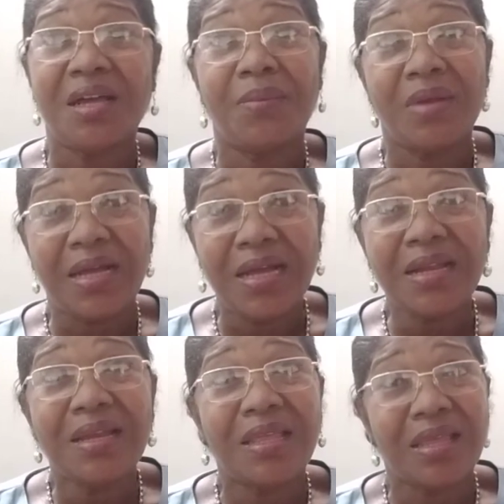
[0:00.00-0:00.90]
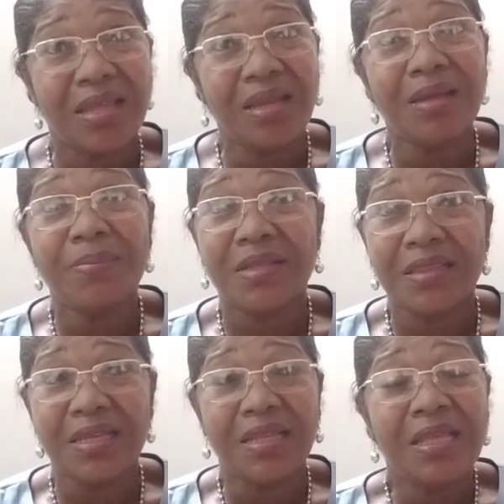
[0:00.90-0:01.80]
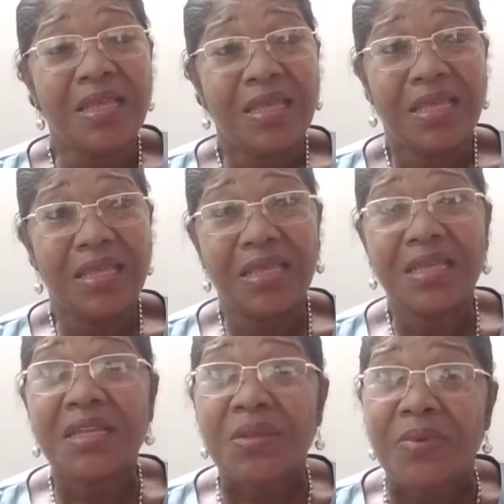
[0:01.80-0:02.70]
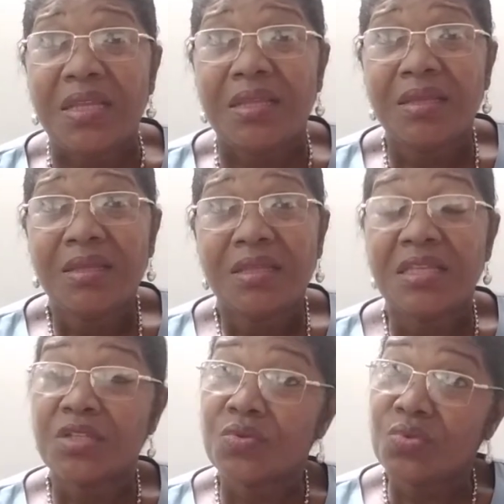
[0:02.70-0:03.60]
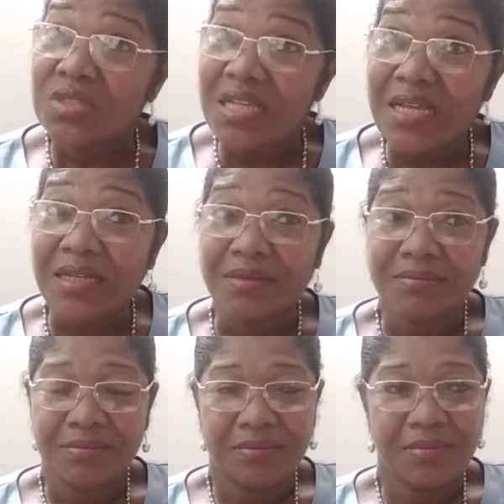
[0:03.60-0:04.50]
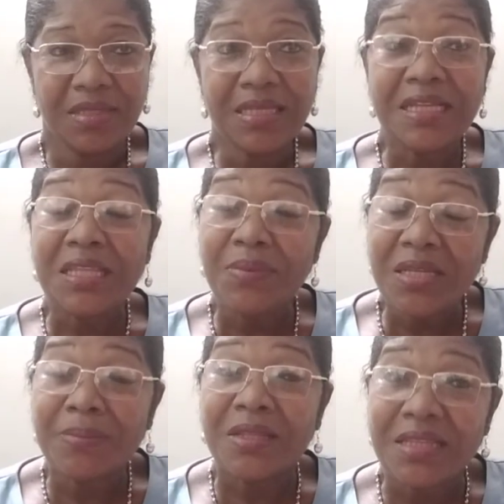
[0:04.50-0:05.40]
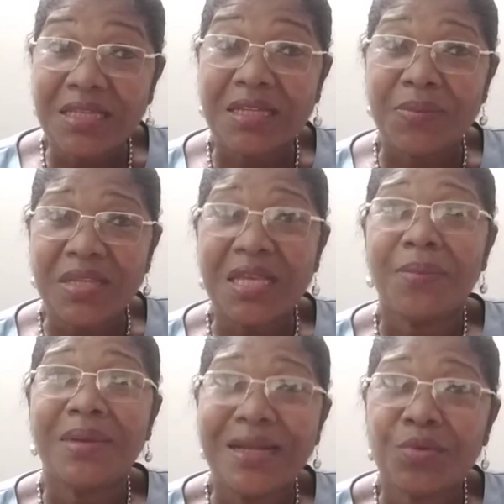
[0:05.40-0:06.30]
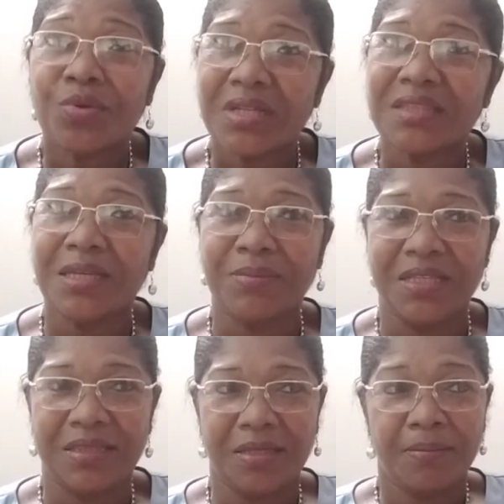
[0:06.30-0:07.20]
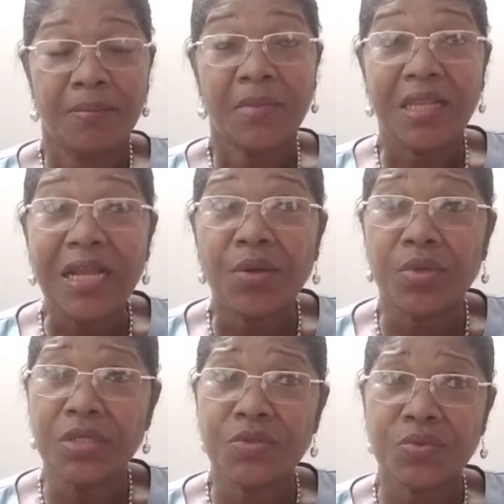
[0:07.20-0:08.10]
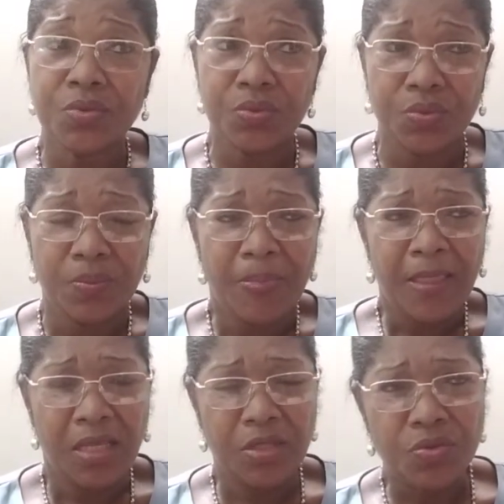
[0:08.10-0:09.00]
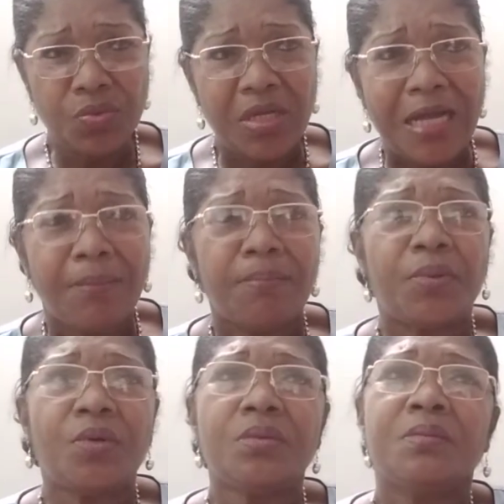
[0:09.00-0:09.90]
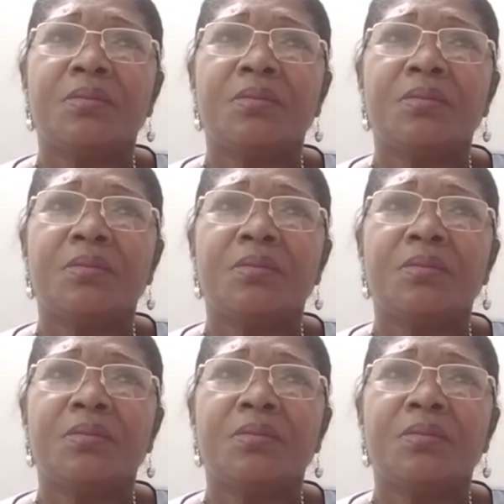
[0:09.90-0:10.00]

hablar, leer, aprender, eh, escribir y escuchar. Escribir, aprender, escribir y hablar correctamente. Claro, en su, en su campo